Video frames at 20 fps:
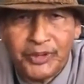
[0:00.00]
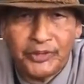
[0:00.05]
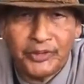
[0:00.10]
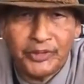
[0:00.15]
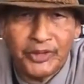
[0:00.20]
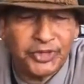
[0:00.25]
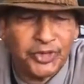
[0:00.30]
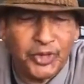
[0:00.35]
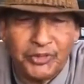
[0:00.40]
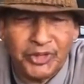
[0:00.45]

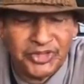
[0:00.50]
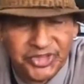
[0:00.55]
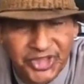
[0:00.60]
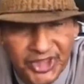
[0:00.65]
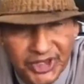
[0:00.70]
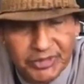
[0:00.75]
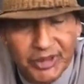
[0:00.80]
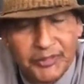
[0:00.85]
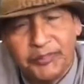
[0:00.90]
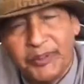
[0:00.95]
pero eso me
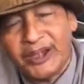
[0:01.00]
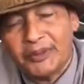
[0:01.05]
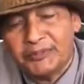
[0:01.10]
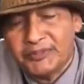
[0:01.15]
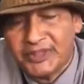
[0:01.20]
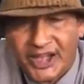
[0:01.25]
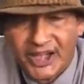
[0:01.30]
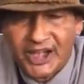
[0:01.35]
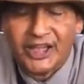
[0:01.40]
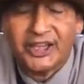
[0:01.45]
sirve para
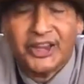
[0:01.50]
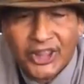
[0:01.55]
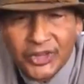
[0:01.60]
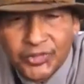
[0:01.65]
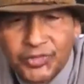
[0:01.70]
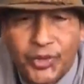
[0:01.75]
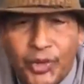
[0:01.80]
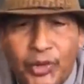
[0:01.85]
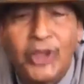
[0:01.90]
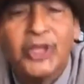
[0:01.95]
mirar a
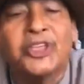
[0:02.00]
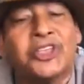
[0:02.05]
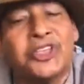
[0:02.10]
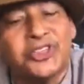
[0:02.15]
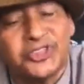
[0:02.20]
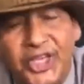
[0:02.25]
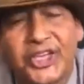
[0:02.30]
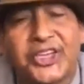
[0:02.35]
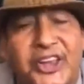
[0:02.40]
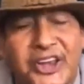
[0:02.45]
Cristo
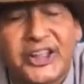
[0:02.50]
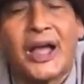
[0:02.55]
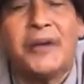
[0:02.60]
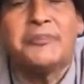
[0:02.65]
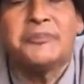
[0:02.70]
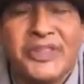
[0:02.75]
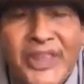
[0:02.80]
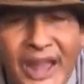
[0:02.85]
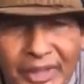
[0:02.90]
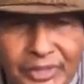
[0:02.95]
y seguir
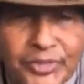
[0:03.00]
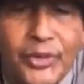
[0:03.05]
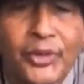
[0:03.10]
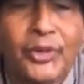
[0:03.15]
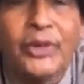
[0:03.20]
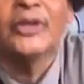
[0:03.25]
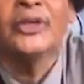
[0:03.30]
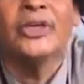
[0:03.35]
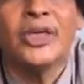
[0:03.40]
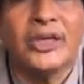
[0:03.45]

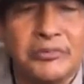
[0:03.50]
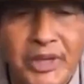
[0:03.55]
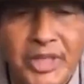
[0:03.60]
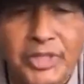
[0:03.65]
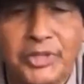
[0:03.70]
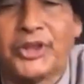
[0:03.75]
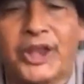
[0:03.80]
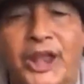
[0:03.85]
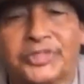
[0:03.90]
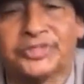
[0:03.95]
caminando en
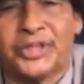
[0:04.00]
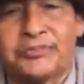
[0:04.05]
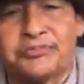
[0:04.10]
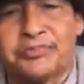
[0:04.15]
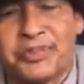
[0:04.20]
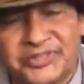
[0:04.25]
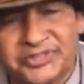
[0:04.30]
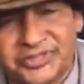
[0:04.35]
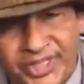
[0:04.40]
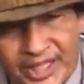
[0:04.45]
medio de la
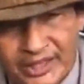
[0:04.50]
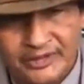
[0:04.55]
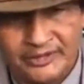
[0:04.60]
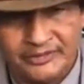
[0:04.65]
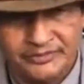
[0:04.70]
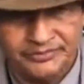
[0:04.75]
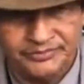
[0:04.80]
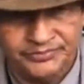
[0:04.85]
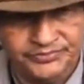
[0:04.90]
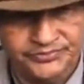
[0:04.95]
tempestad.
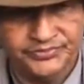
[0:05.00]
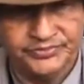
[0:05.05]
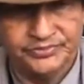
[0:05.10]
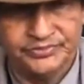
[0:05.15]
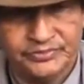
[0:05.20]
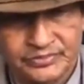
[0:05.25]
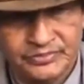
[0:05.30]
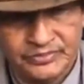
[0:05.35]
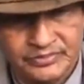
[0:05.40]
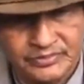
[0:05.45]

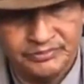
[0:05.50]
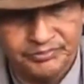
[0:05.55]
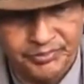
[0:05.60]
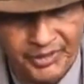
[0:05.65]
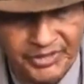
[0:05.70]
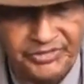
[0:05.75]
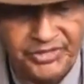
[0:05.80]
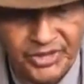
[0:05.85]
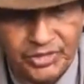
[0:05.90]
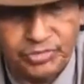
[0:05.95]

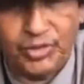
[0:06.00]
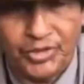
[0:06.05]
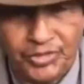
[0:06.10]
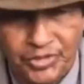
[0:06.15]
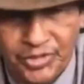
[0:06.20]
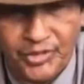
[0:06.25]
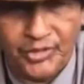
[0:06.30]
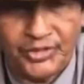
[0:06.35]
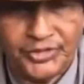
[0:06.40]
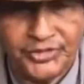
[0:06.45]
Bendito
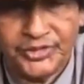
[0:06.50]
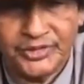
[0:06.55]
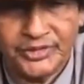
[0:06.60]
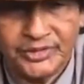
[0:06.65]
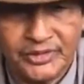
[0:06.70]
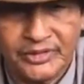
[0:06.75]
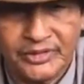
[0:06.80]
es Dios.